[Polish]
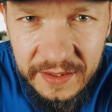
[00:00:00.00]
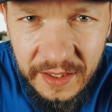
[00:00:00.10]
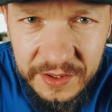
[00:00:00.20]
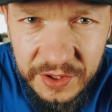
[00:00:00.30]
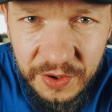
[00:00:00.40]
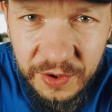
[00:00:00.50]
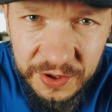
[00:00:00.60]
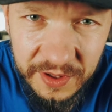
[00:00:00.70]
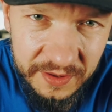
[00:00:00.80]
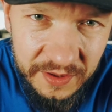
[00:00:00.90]
jak się
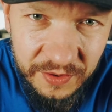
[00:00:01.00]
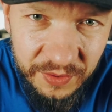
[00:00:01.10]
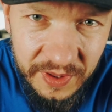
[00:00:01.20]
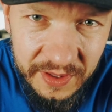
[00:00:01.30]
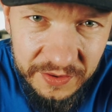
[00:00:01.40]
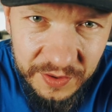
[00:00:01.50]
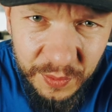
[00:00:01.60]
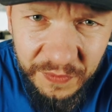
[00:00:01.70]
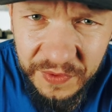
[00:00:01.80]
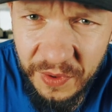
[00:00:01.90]
kogoś krytykuje, to się
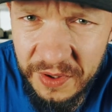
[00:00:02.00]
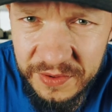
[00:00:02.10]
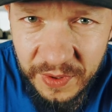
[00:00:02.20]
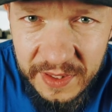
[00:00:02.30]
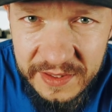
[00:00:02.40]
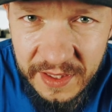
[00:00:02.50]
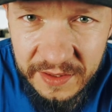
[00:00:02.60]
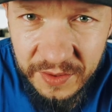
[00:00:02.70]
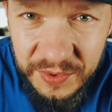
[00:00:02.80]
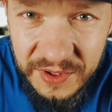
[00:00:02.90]
mówi, o słuchaj
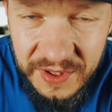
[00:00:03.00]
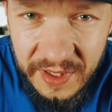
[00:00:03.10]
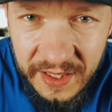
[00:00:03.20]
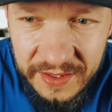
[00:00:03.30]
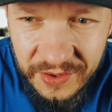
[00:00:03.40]
stary, robisz źle.